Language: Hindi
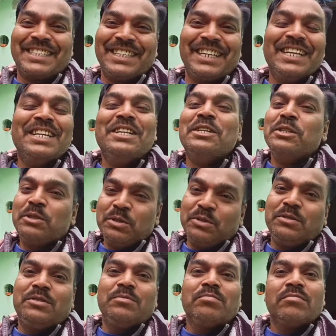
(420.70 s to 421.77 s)
अलग से
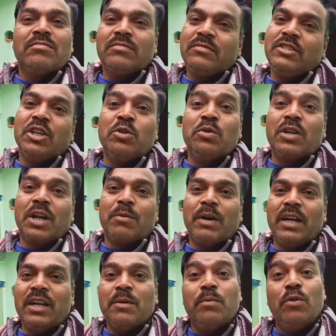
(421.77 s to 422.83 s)
जरूर
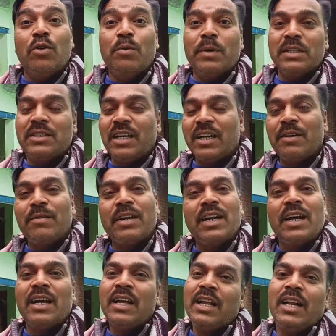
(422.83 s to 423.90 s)
करवा लेना भूल मत जाना
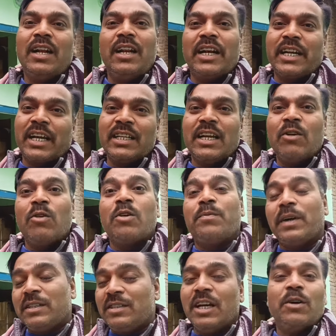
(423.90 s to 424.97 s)
वरना लटक जाओगे
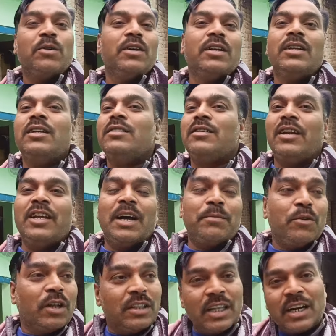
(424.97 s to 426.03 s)
और फंस जाओगे चलिए
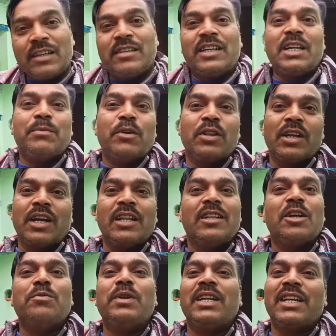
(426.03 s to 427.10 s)
आपको अंदर का सेटअप और दिखा
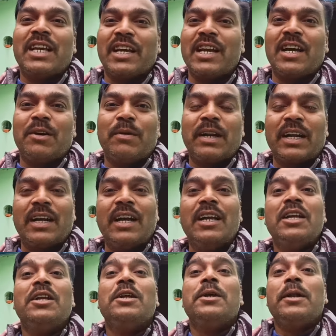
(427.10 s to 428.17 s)
देता हूँ मैंने क्या क्या करवा रखा
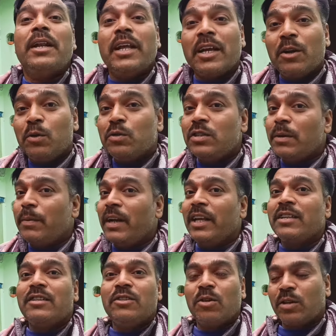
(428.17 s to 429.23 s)
है लेकिन उससे
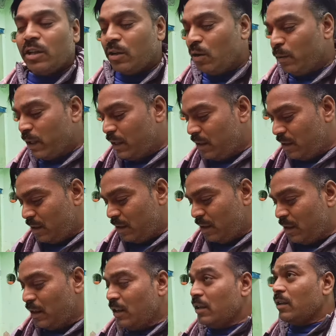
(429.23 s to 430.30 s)
पहले एक चीज़ और देख लो भाई
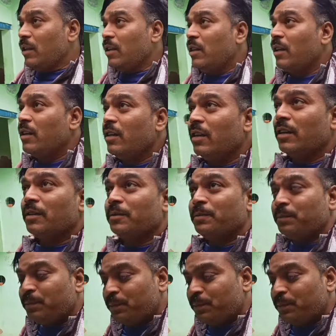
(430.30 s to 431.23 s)
ये देखिए